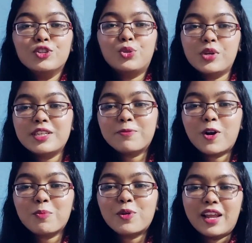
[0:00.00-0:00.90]
দুইটি
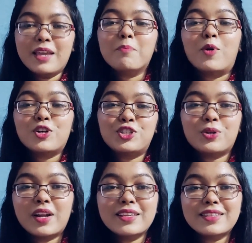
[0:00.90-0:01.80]
ফর্মুলাই
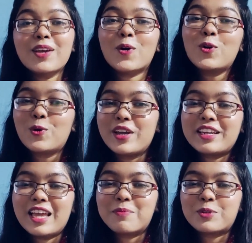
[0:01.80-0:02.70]
ময়শ্চারাইজিং ও
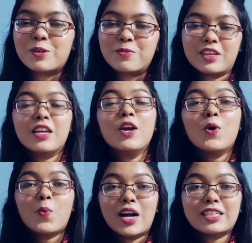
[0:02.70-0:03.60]
কুইকলি অ্যাবজর্বিং
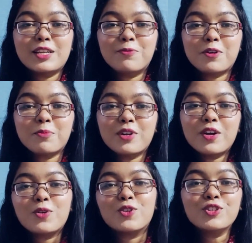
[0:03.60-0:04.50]
ওয়াটারি ফর্মুলাগুলো